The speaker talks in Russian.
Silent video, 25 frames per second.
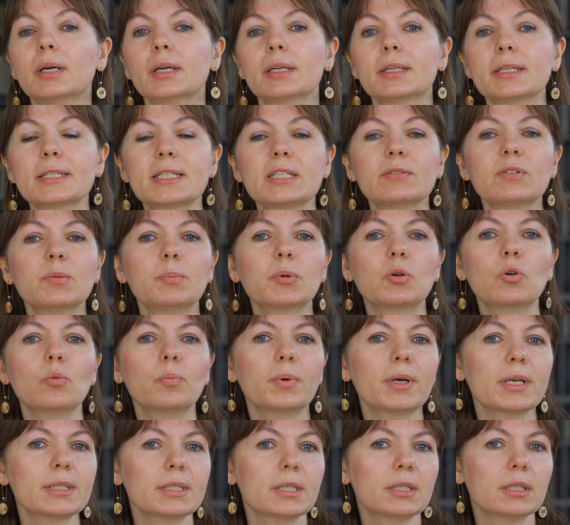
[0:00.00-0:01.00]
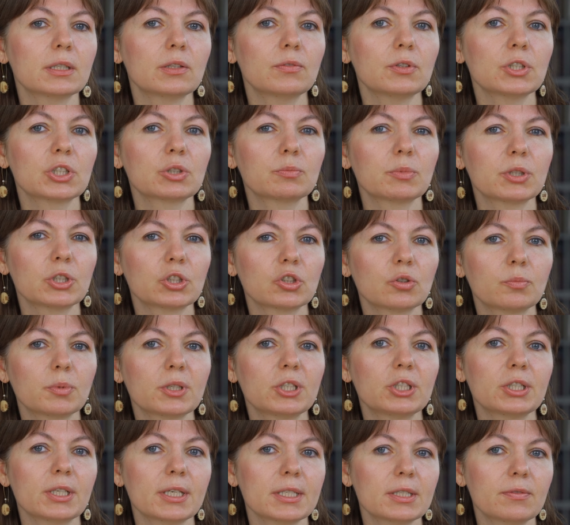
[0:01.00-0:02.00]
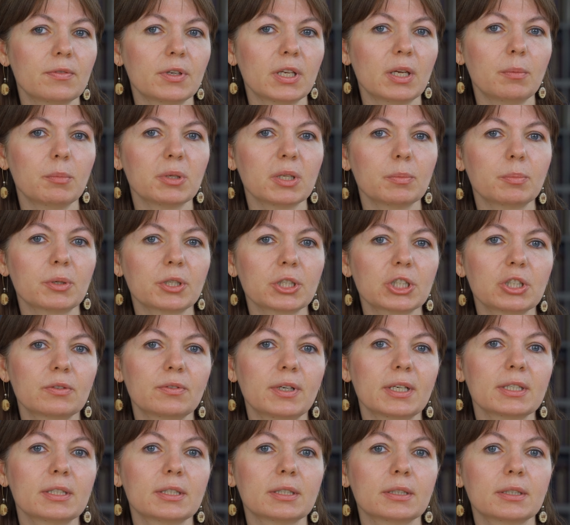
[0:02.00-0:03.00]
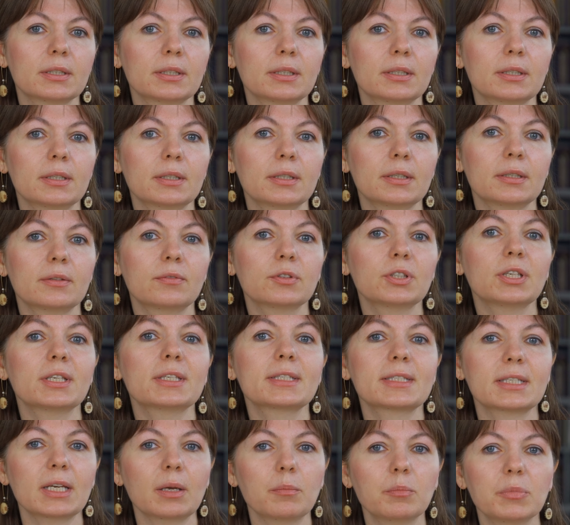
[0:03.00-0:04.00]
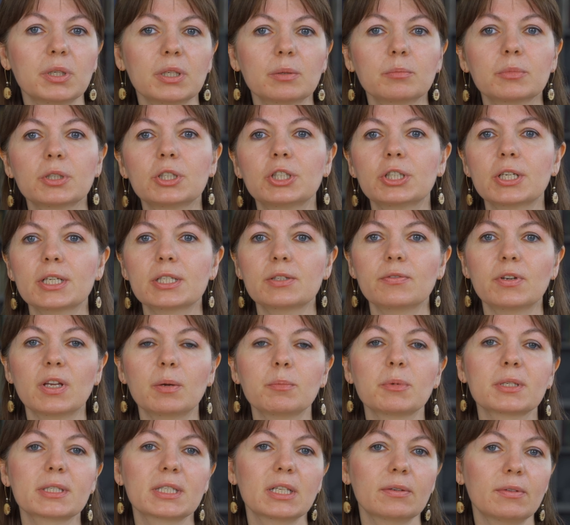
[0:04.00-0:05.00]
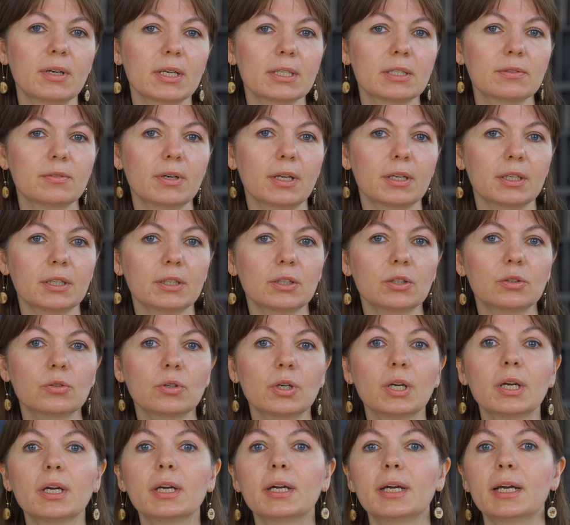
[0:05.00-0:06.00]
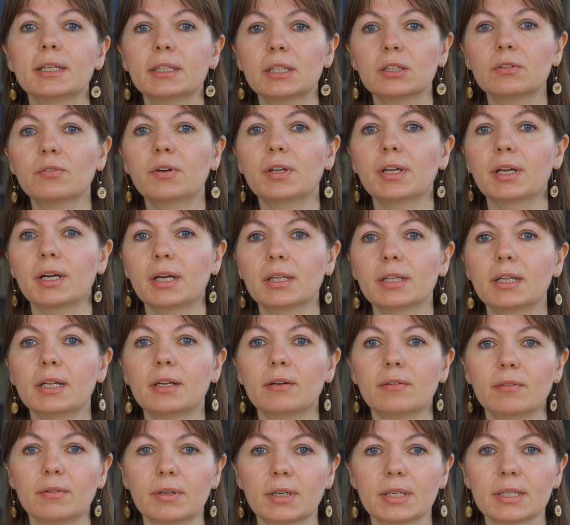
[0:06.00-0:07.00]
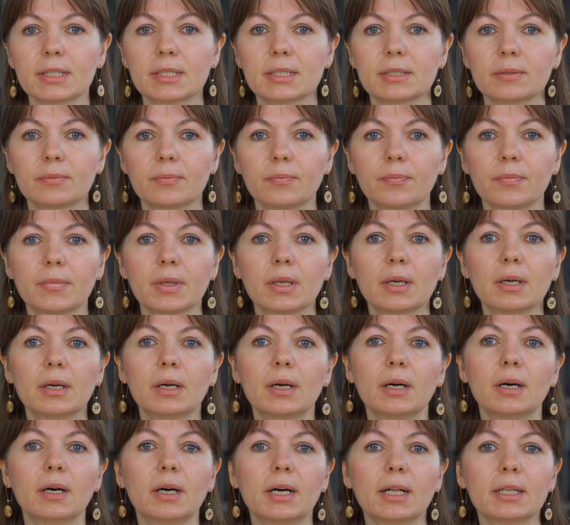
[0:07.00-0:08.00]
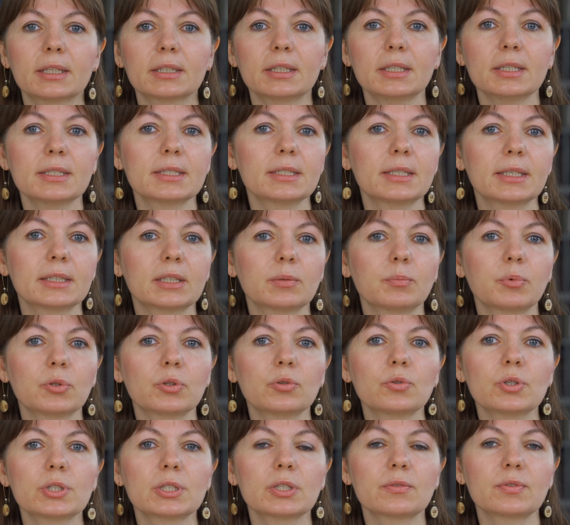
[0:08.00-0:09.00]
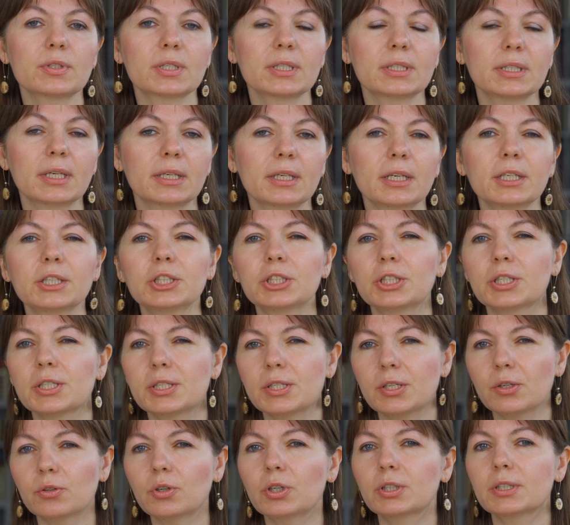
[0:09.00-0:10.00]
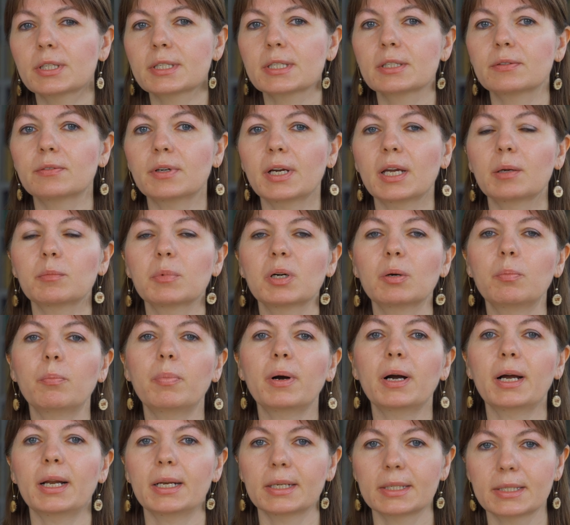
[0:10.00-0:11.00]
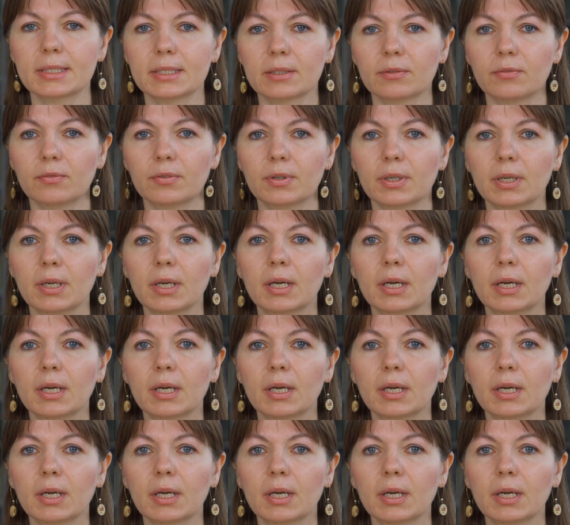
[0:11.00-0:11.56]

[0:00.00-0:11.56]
Если вы покупаете недвижимость, чтобы часть времени проживать э, в ней самим и часть времени сдавать в аренду, этот вариант для вас. Халкидики – это полуостров, состоящий из трех называемых пальцев –